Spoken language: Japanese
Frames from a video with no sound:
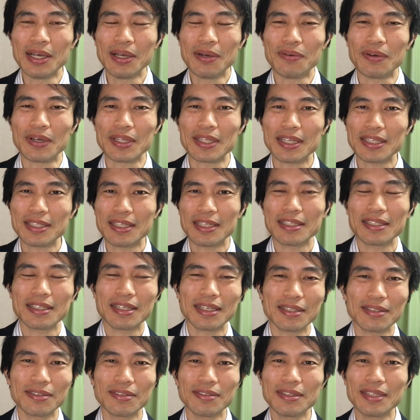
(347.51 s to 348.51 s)
私たち
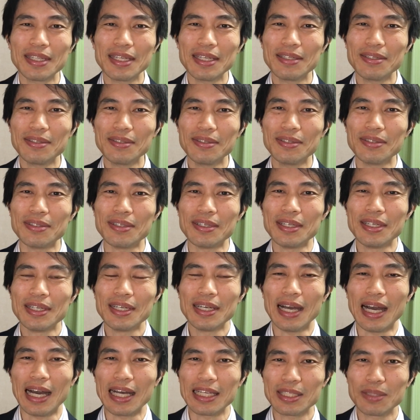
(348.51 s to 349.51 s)
が住んでいる
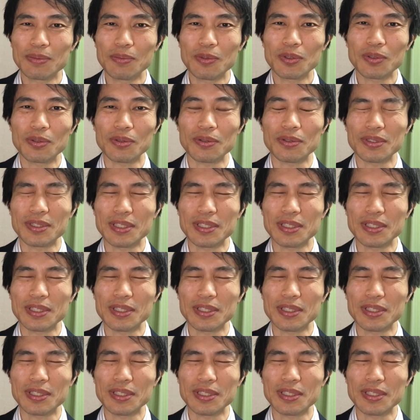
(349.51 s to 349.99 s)
足元、